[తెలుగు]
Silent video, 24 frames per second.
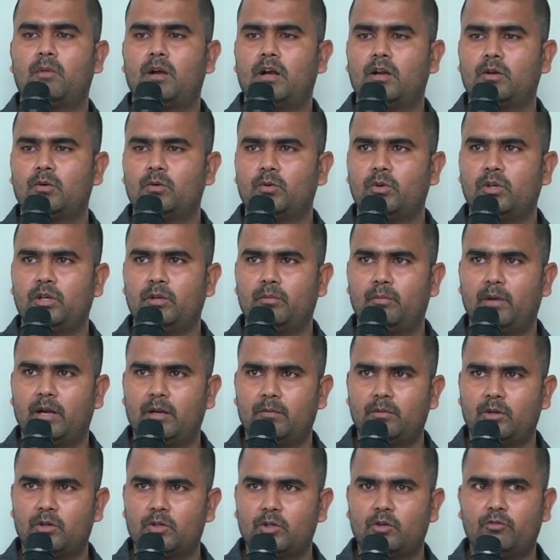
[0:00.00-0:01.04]
మాకు ఈ
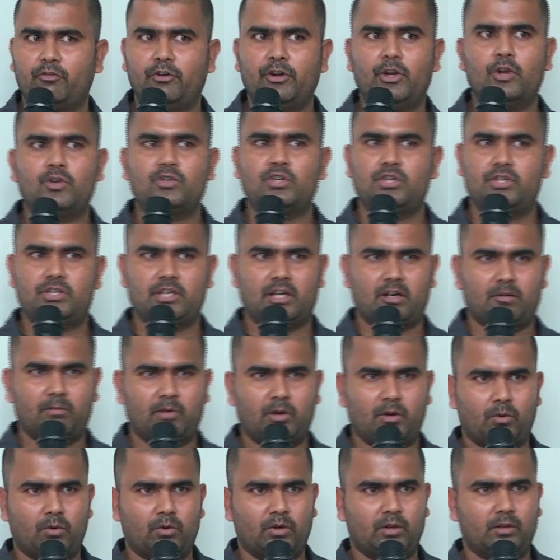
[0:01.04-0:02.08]
మేడం దగ్గర వచ్చి వీడియోస్
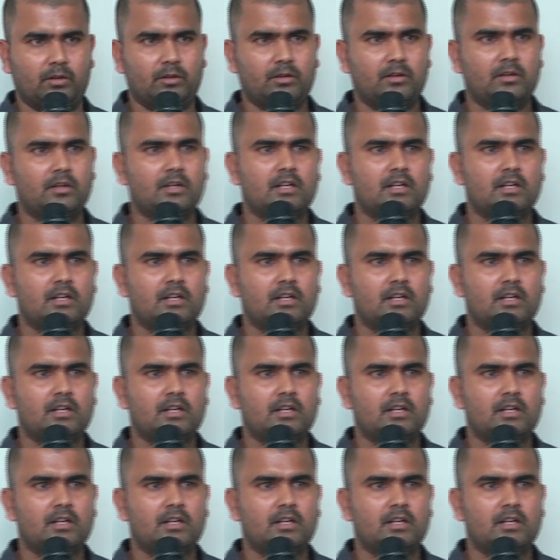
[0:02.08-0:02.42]
ఇచ్చారన్నమాట కొన్ని